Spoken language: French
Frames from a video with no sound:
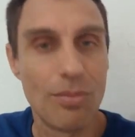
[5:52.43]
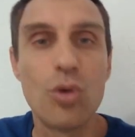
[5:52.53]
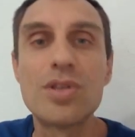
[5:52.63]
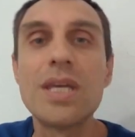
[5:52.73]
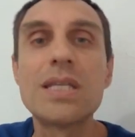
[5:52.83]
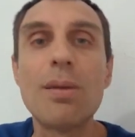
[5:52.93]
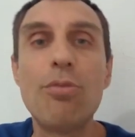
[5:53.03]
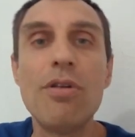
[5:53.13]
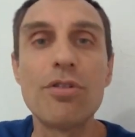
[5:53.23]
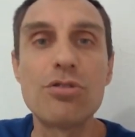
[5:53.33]
On sait que ça
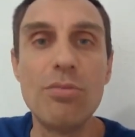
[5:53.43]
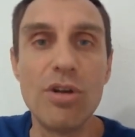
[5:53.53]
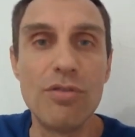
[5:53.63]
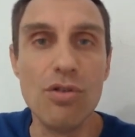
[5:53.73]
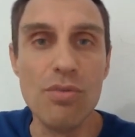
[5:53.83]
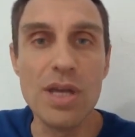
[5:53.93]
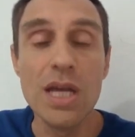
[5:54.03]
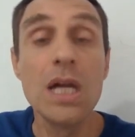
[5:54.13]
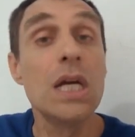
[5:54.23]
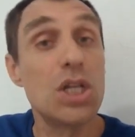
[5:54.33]
peut éventuellement évoluer.
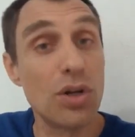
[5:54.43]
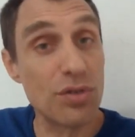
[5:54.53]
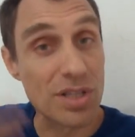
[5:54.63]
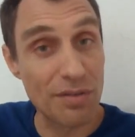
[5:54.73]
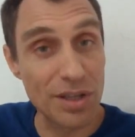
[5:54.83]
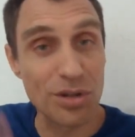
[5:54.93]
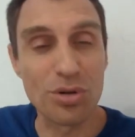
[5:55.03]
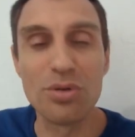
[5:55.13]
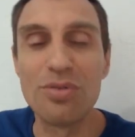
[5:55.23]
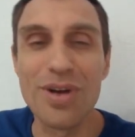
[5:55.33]
Je vous invite
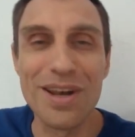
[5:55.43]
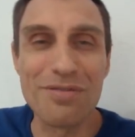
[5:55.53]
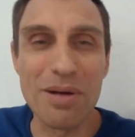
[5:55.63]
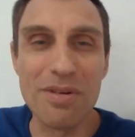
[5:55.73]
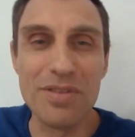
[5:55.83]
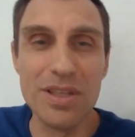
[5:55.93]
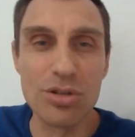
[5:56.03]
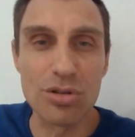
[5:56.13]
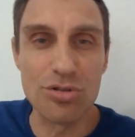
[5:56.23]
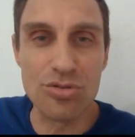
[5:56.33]
encore une fois à aller voir ma vidéo
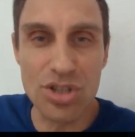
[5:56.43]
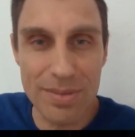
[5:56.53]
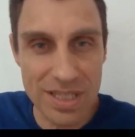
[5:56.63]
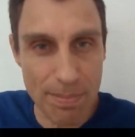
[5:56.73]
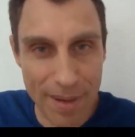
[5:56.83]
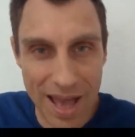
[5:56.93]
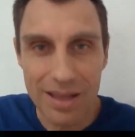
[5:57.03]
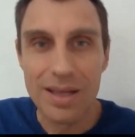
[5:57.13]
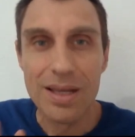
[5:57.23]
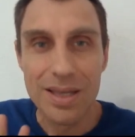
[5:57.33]
sur le sujet, mais ce n'est
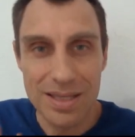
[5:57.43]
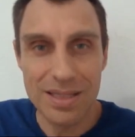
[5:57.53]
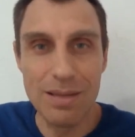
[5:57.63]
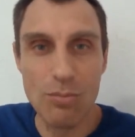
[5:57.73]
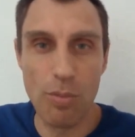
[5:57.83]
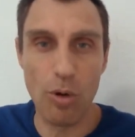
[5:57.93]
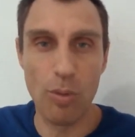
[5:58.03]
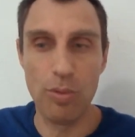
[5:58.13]
pas ici mon propos.